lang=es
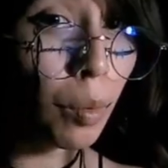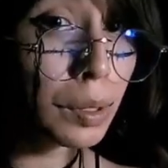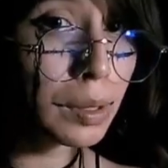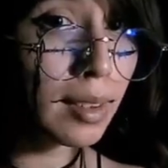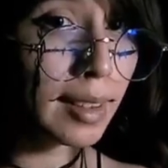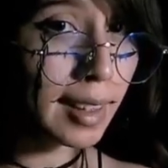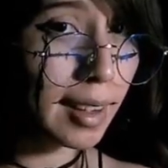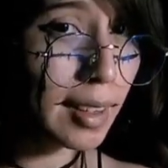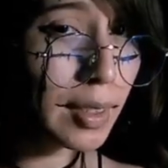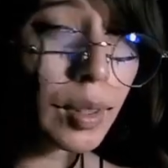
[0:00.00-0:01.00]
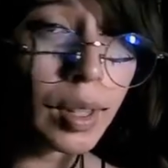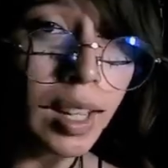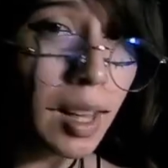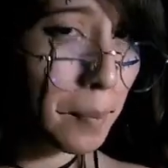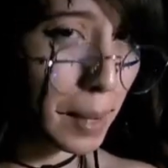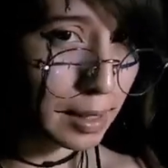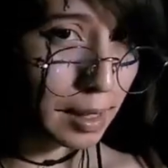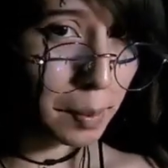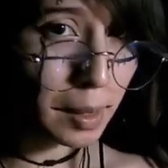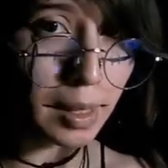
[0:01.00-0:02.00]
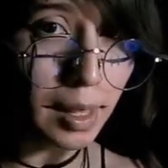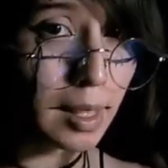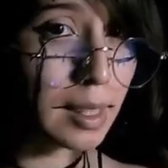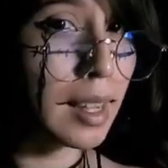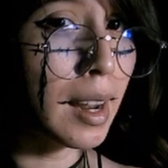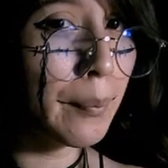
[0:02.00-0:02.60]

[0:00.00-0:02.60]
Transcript: o cómo están atacando, básicamente te